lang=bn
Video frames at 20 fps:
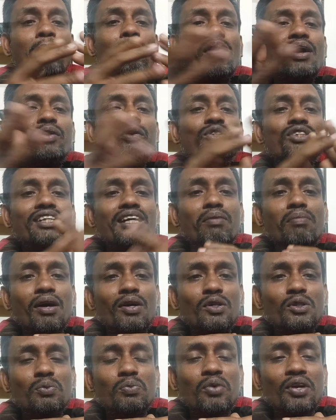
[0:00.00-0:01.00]
মানুষকে
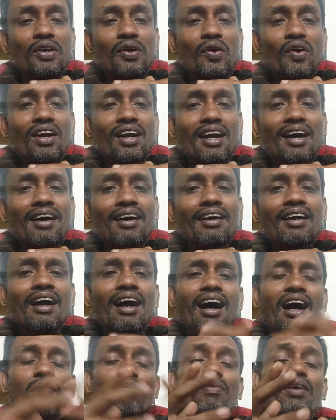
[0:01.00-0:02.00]
মানুষ মনে করে না
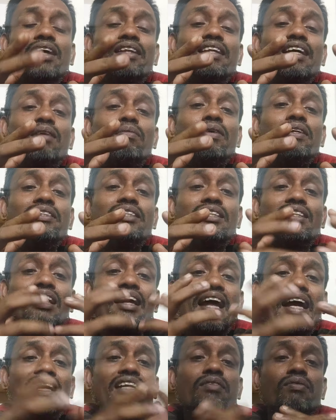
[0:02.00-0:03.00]
আপনারা দেখবেন যে
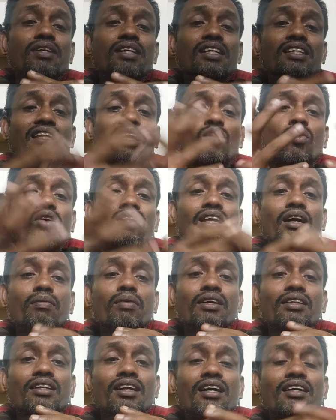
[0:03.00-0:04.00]
তার অ্যাক্টিভিটি তার
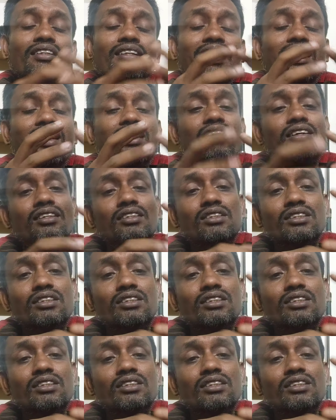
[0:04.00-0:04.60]
কথাবার্তা তার